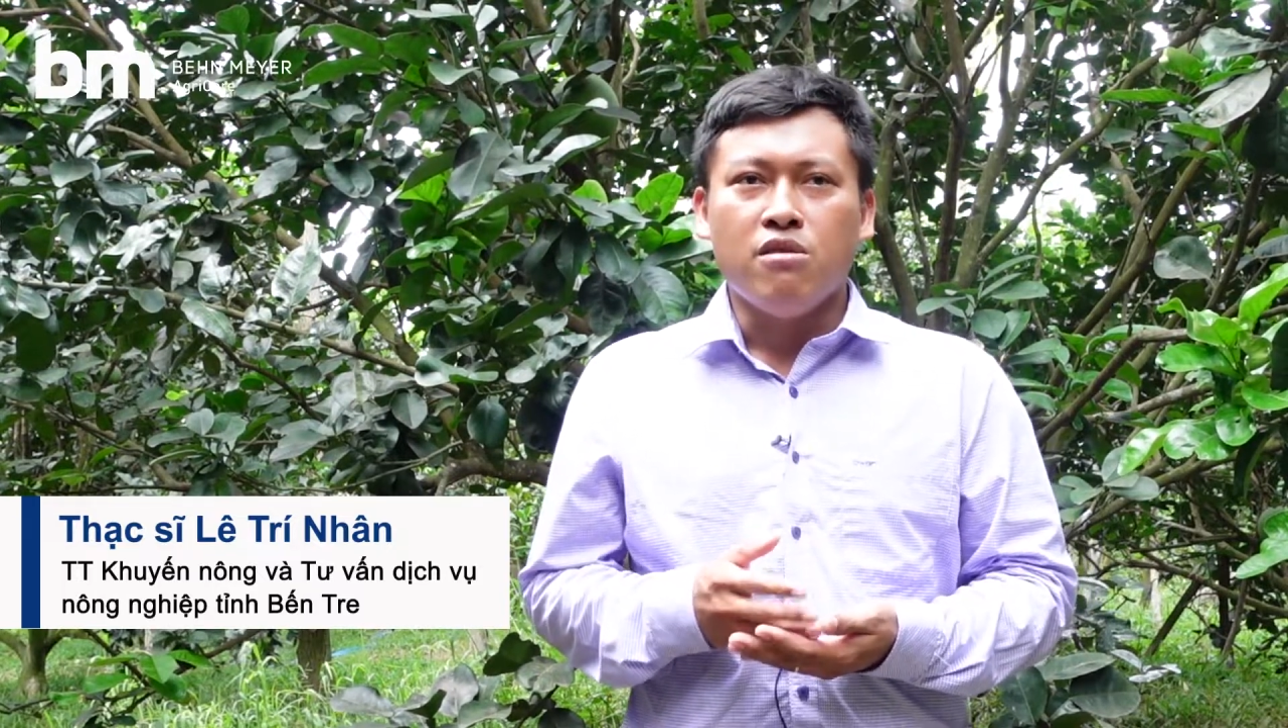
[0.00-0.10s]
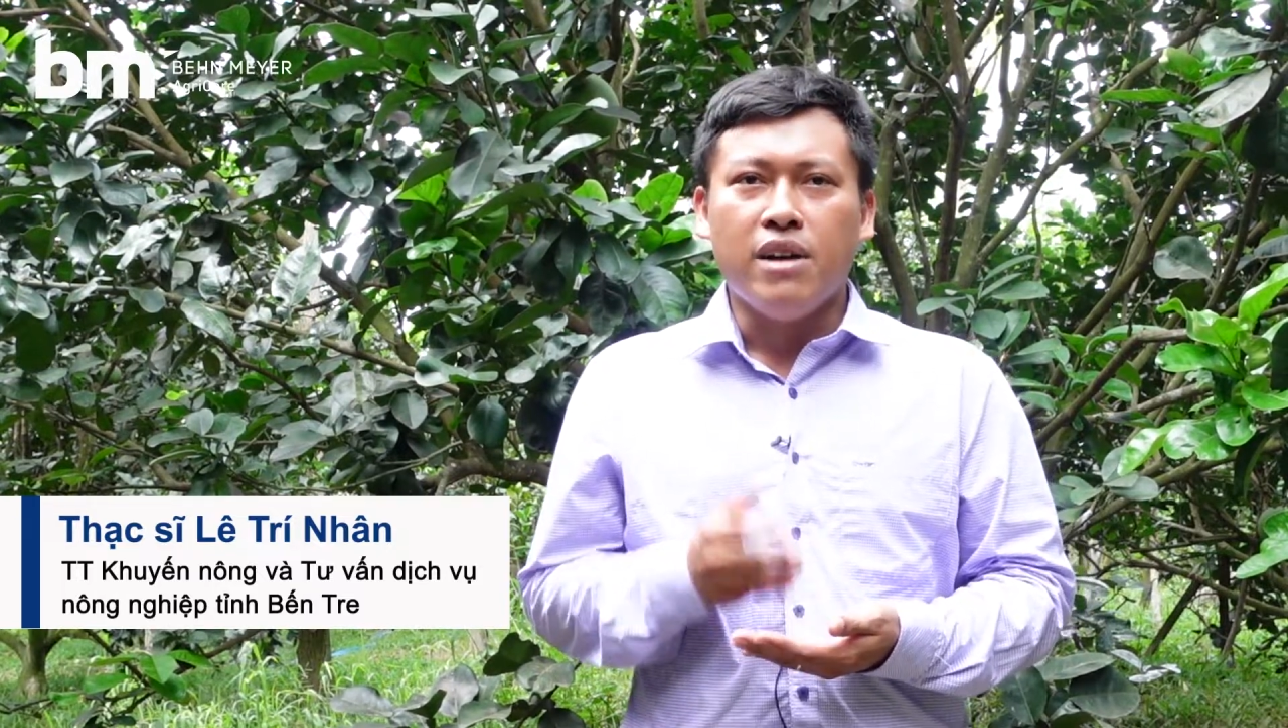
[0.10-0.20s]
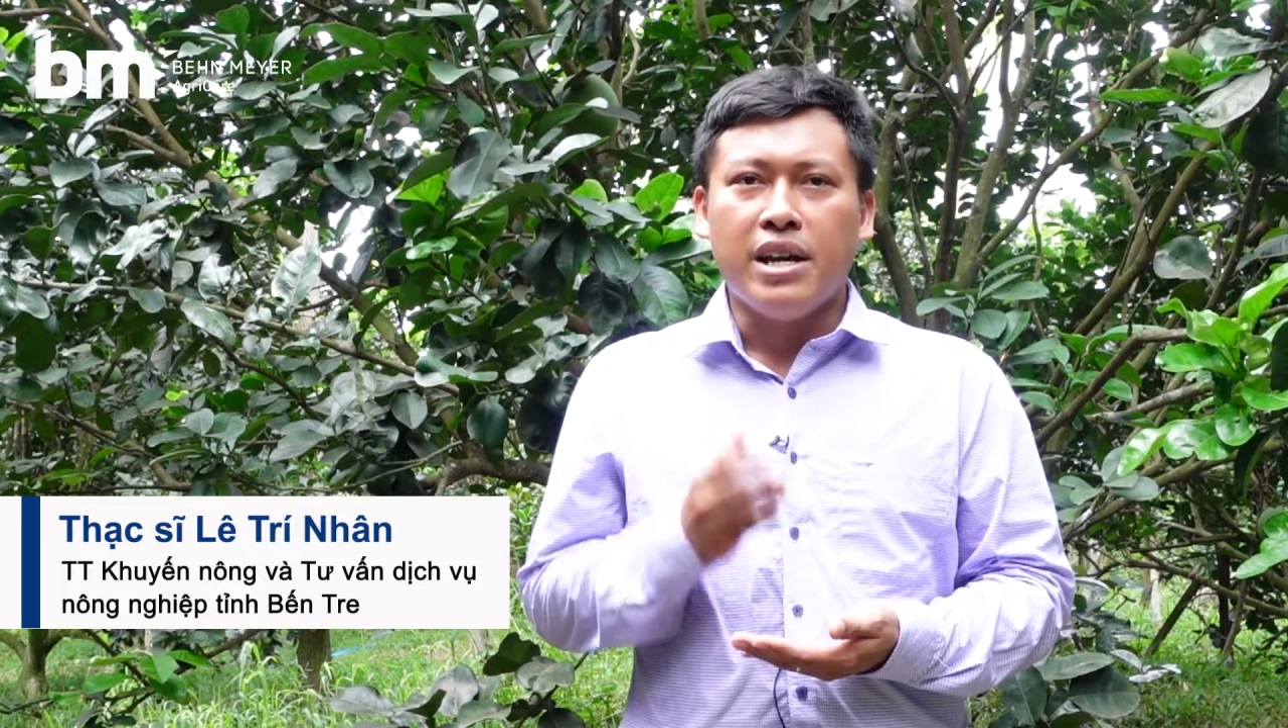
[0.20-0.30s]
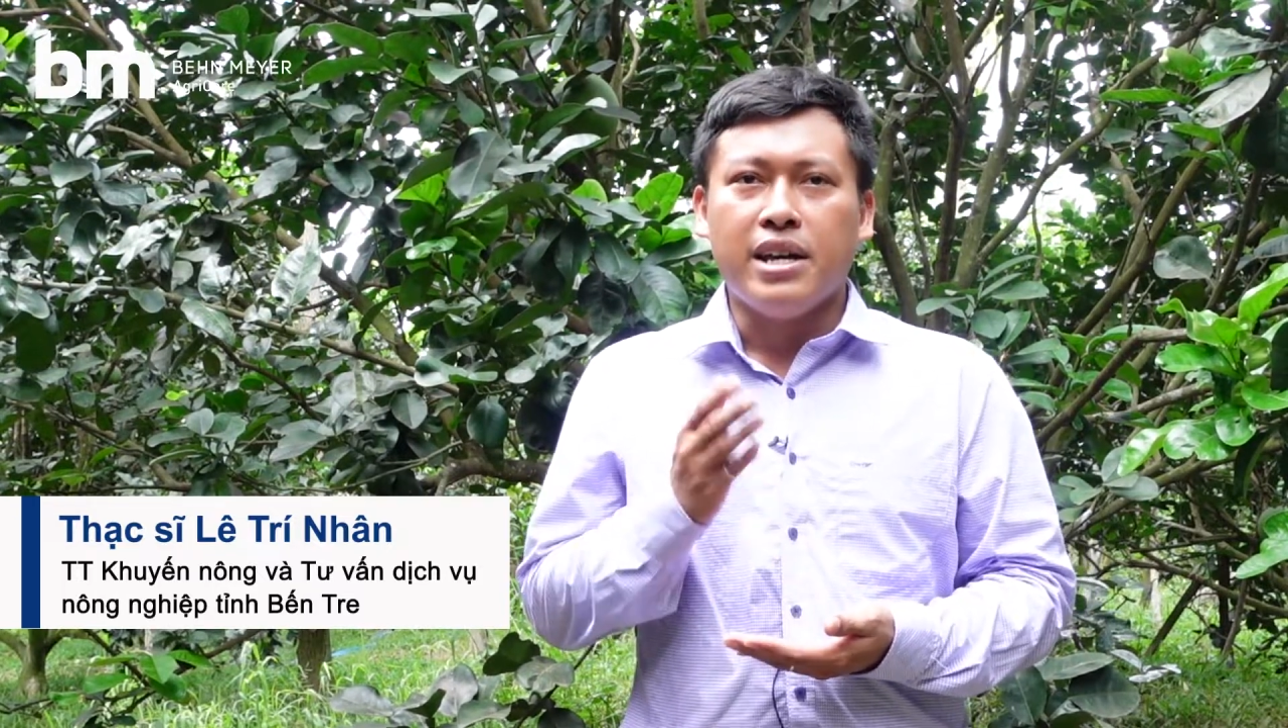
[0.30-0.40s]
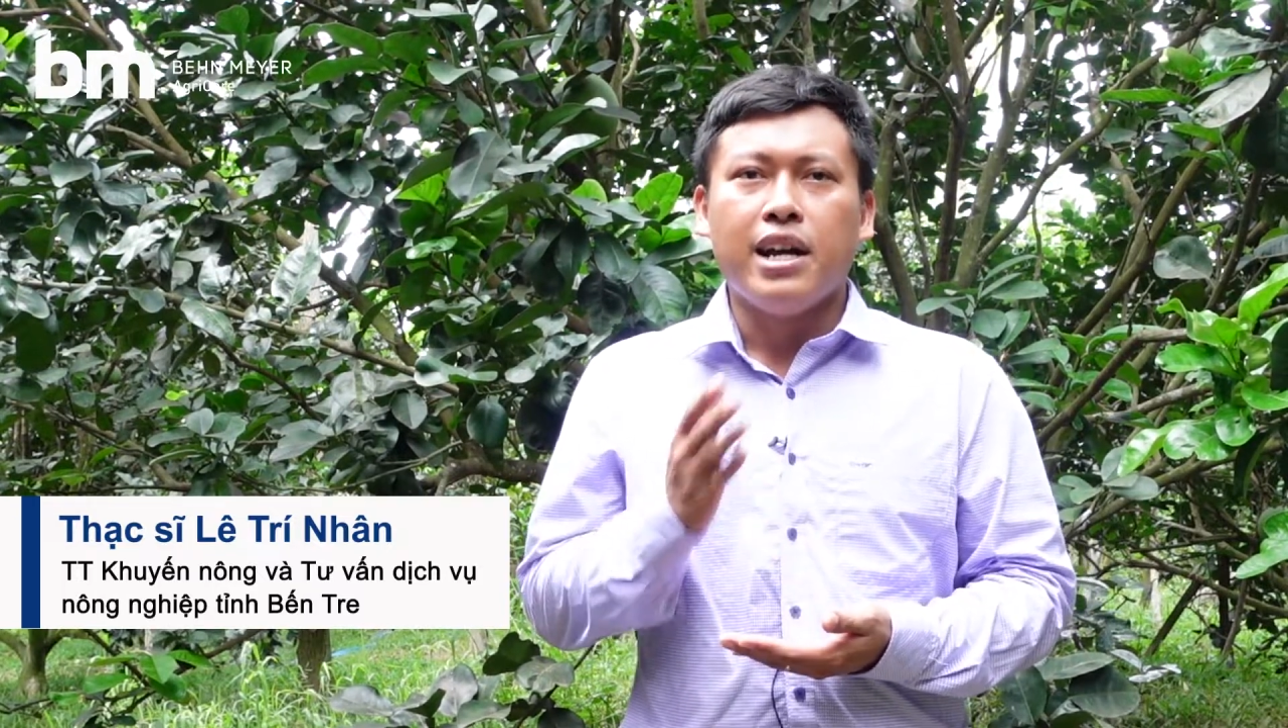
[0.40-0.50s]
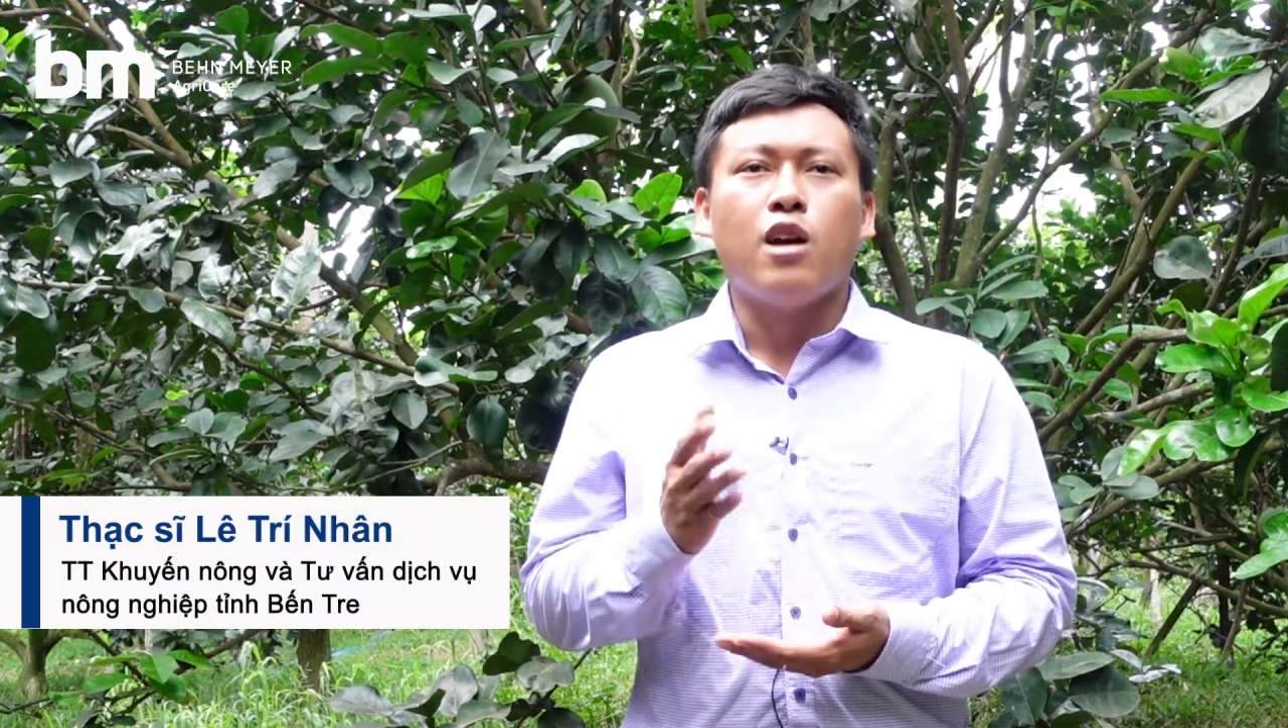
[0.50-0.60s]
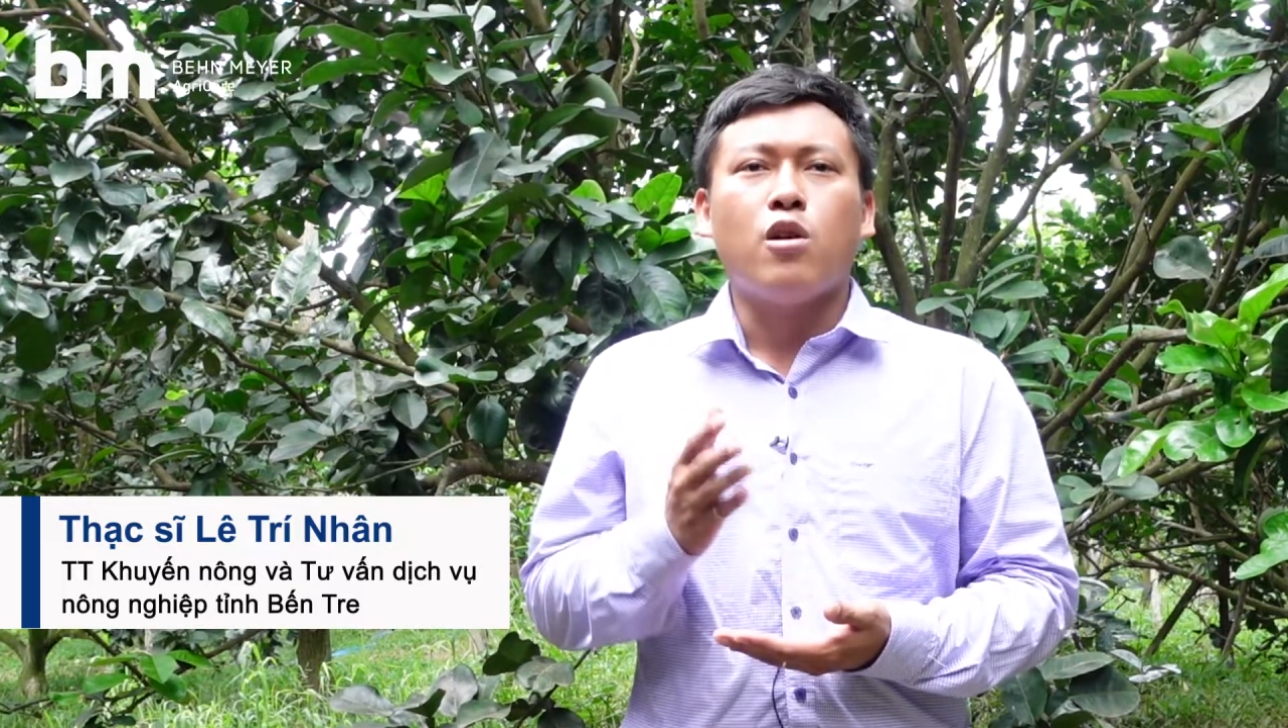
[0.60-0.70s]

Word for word: về những cái